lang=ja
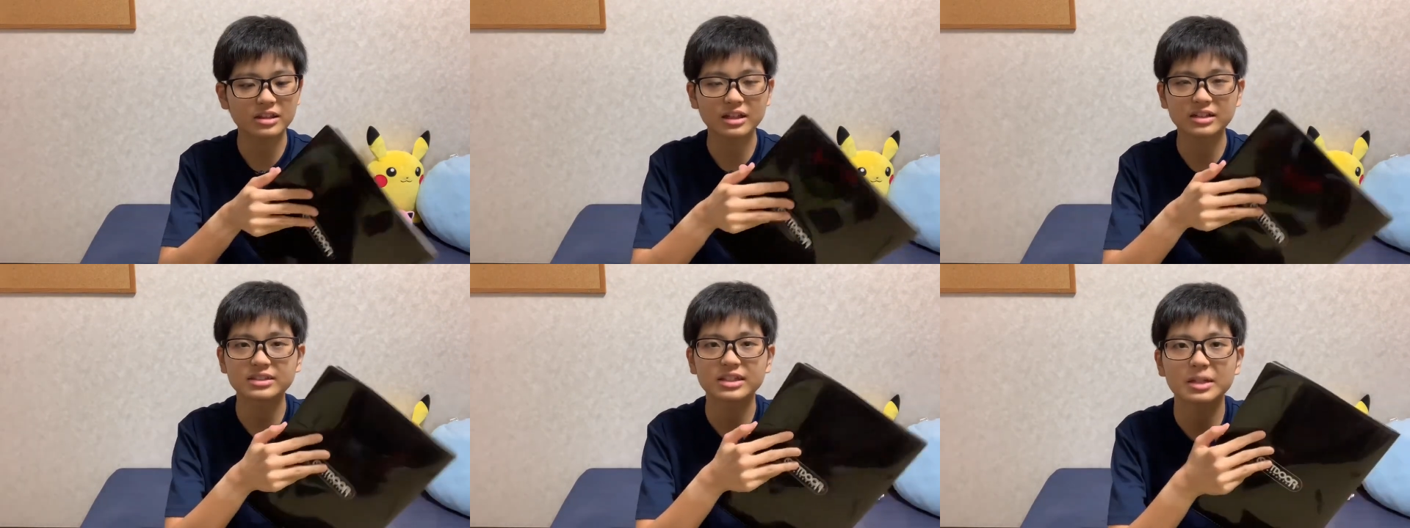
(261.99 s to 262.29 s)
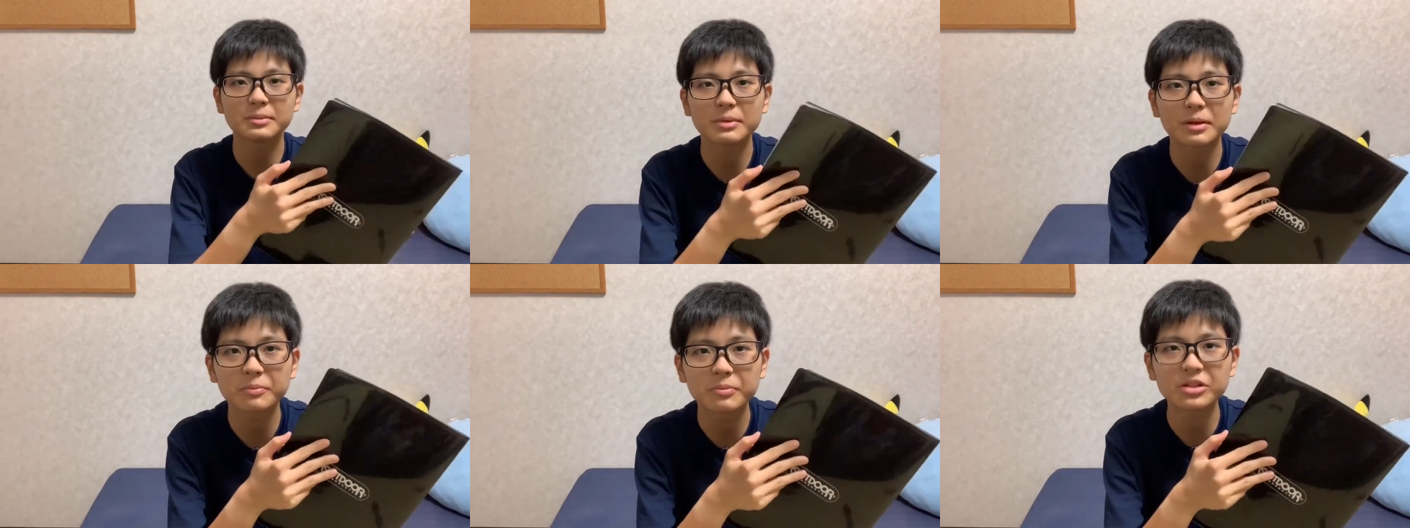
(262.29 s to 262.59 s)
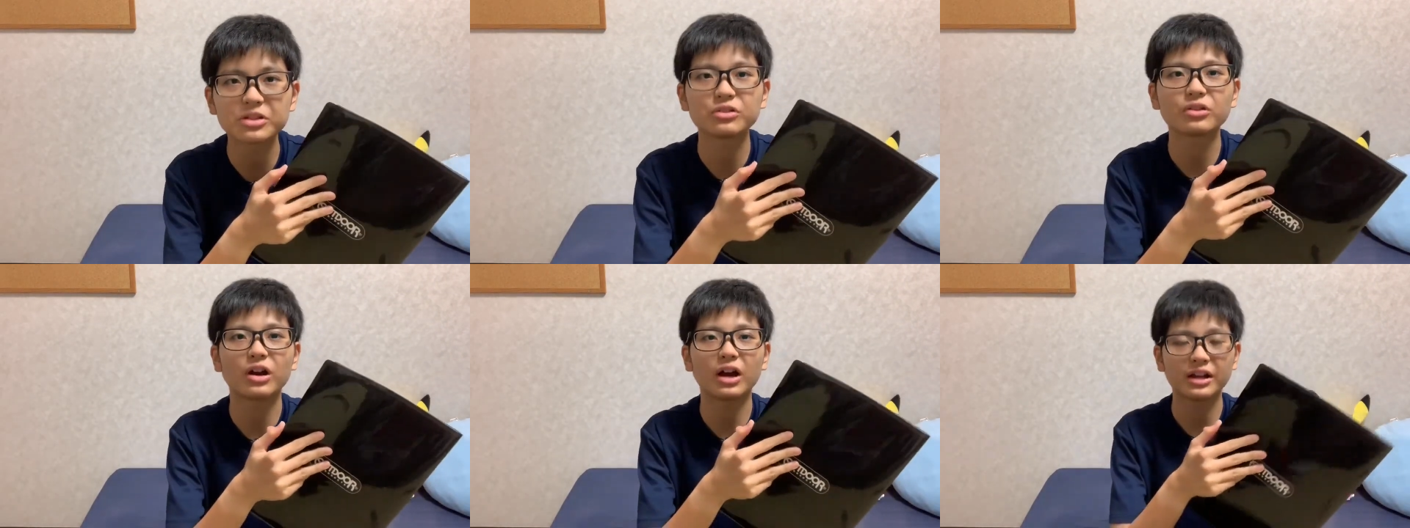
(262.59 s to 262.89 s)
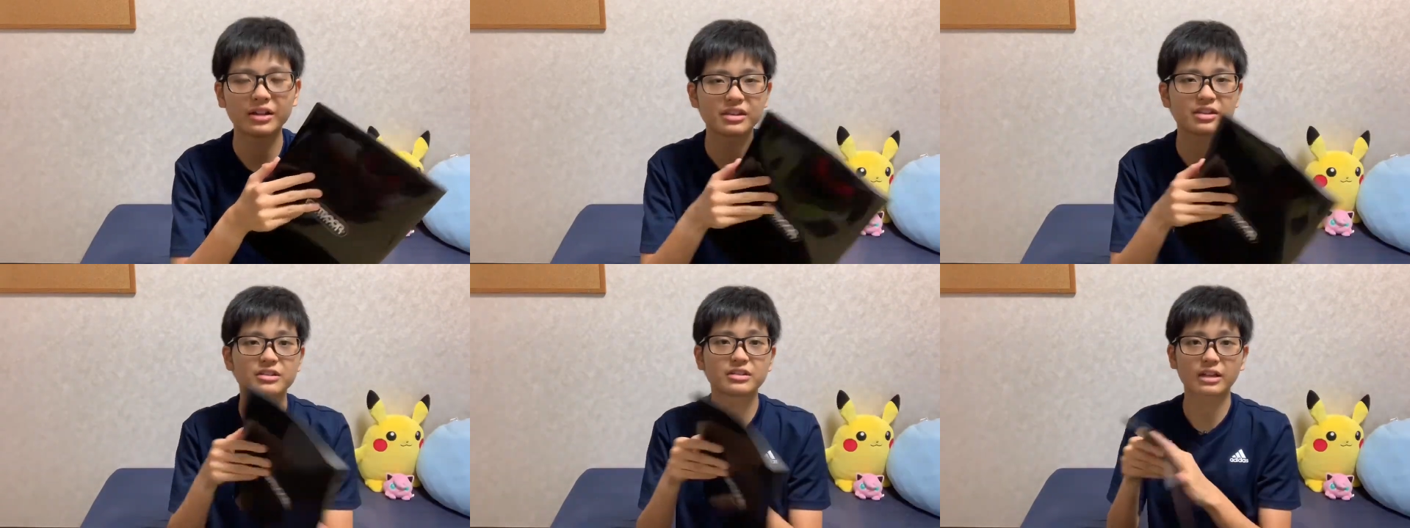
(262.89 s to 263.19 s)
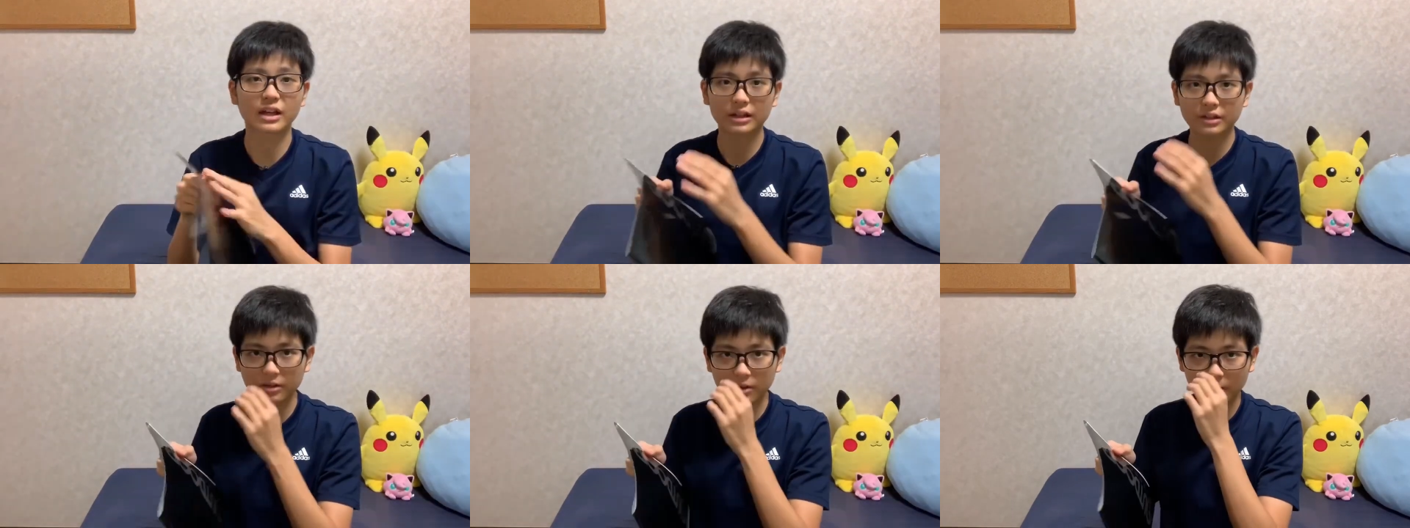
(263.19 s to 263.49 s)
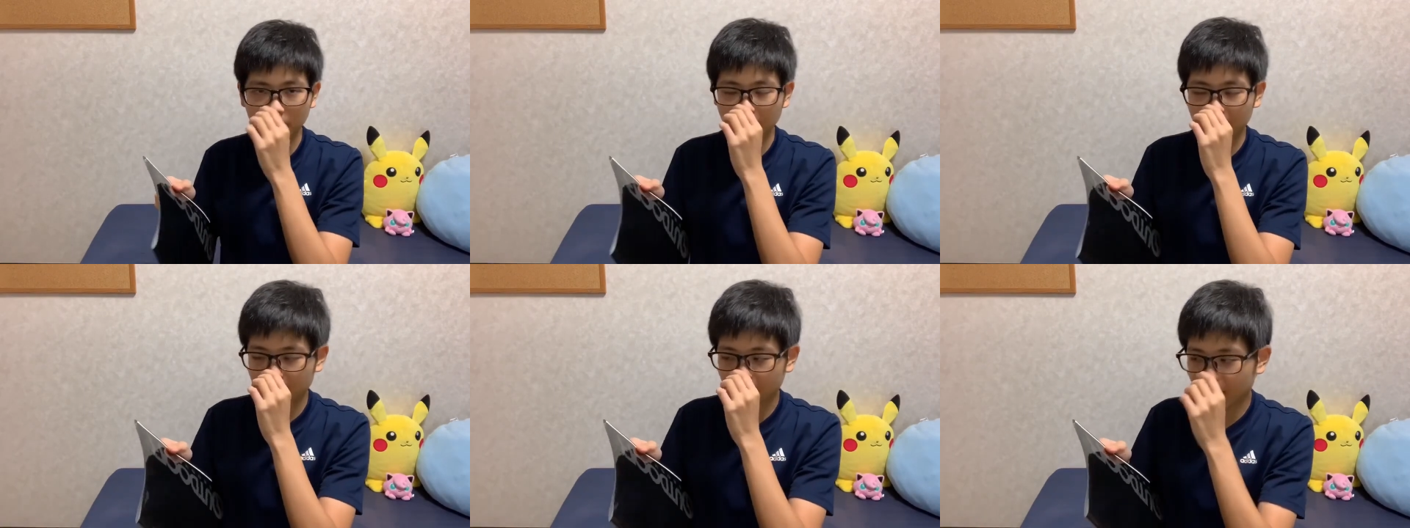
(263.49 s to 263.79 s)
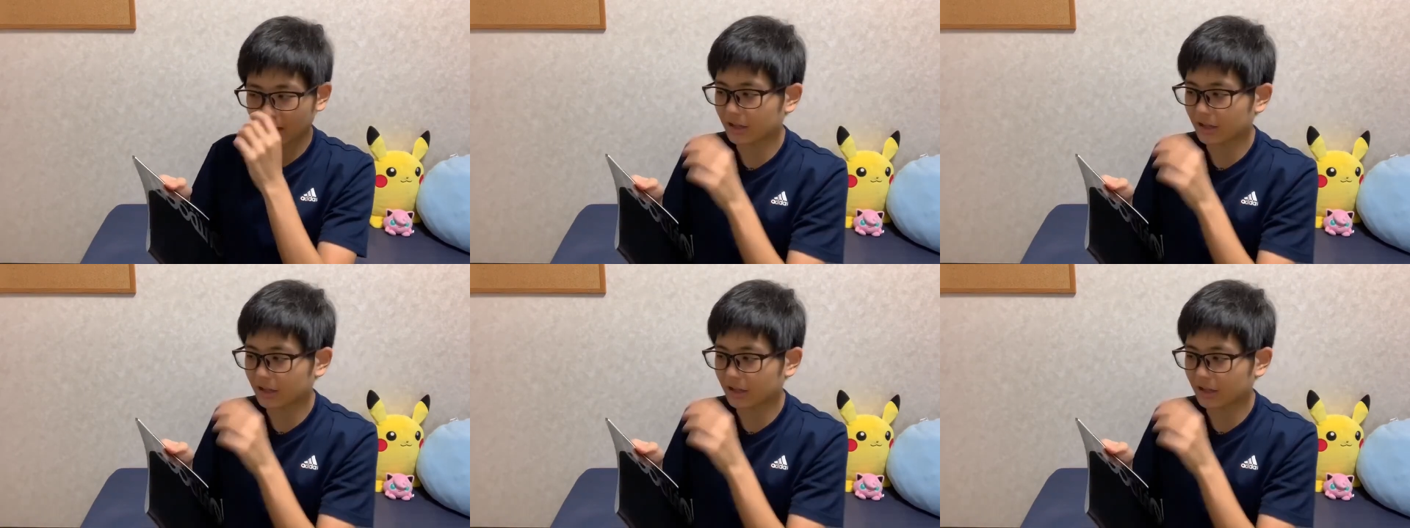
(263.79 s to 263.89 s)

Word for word: たくさん今プリントが入ってるんだけど、